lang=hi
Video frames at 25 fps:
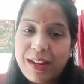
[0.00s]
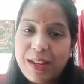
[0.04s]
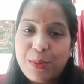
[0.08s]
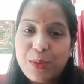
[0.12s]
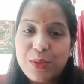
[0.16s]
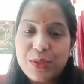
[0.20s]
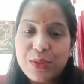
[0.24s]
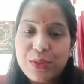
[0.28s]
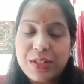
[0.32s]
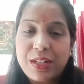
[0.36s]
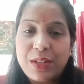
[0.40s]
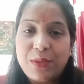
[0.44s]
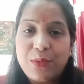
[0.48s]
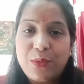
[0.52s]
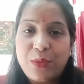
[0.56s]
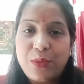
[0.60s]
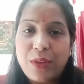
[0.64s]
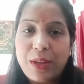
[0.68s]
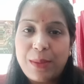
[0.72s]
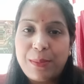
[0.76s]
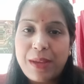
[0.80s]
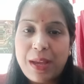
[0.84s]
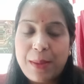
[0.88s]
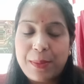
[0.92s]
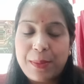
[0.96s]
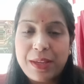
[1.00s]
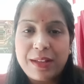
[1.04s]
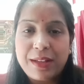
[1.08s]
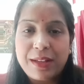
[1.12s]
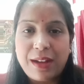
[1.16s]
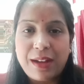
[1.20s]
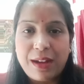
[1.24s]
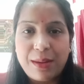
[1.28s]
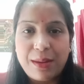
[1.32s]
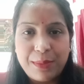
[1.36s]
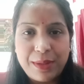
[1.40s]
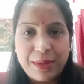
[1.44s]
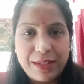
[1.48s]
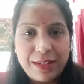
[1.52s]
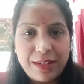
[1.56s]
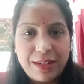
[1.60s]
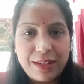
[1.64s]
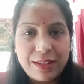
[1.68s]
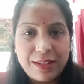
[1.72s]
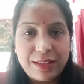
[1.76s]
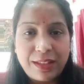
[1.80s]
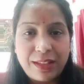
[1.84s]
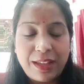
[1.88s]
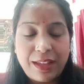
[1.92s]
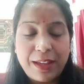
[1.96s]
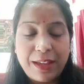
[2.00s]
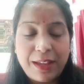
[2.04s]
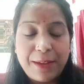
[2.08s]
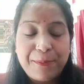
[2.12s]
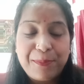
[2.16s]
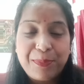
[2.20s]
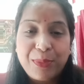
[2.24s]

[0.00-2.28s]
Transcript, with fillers: पॉजिटिव वे में आपके काम बनने लगते हैं